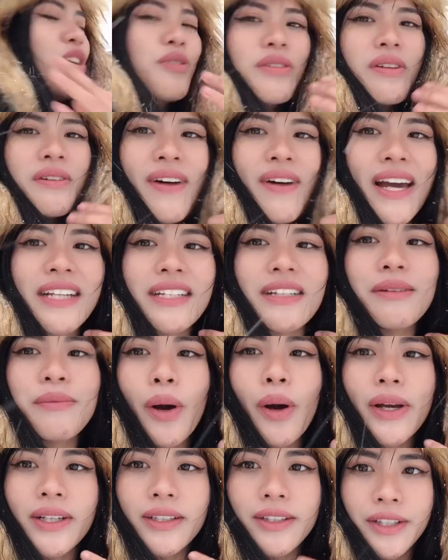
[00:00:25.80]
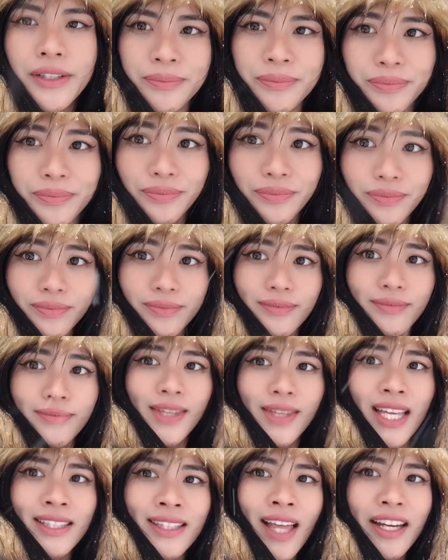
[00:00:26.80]
như vậy nè mọi người
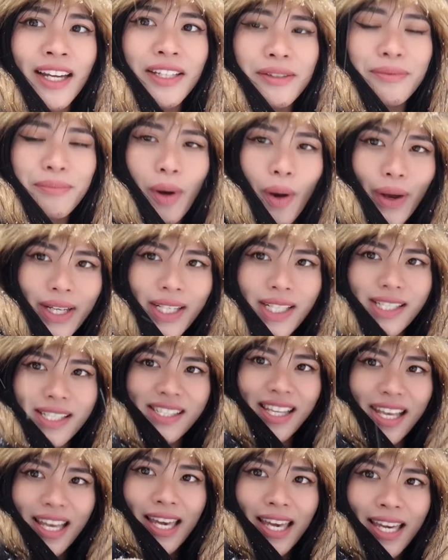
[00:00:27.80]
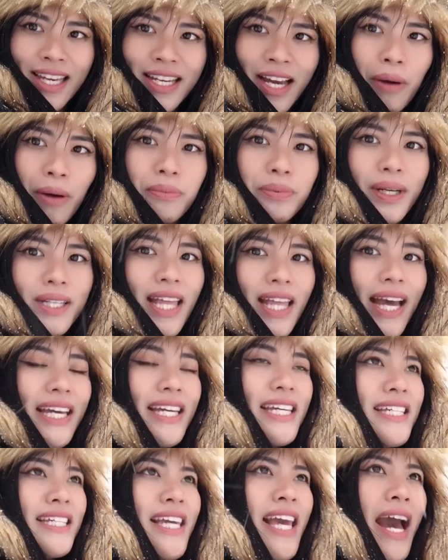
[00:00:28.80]
thì mọi người sẽ không có
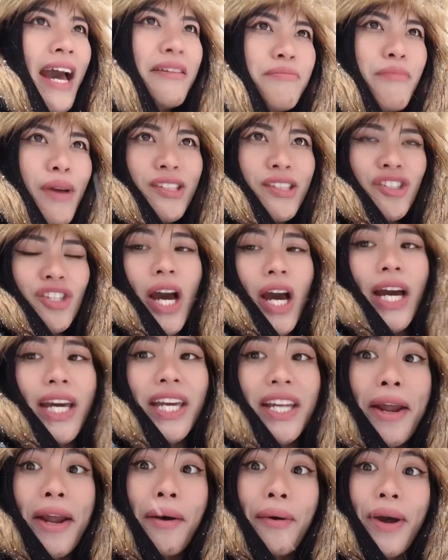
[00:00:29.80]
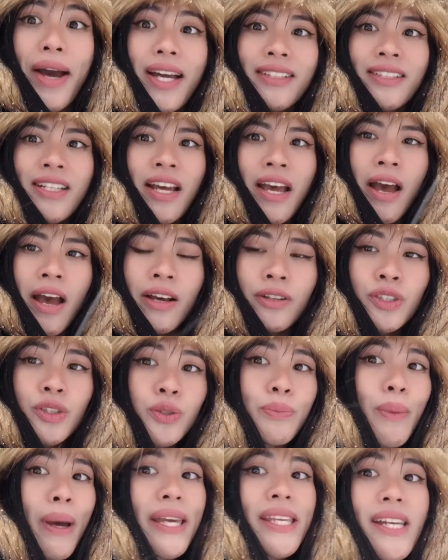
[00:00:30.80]
thấy cái ánh mặt trời ở đâu hết
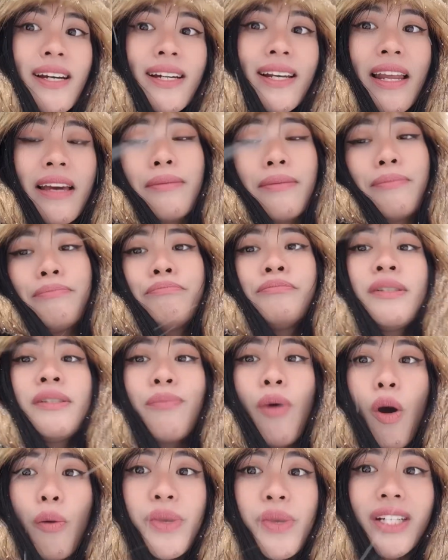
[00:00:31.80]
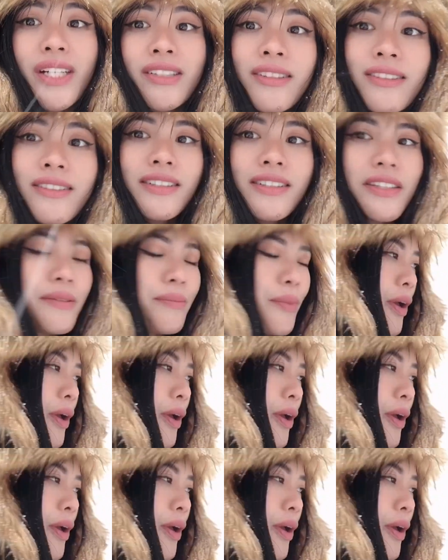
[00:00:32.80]
bây giờ là 11 giờ trưa này mọi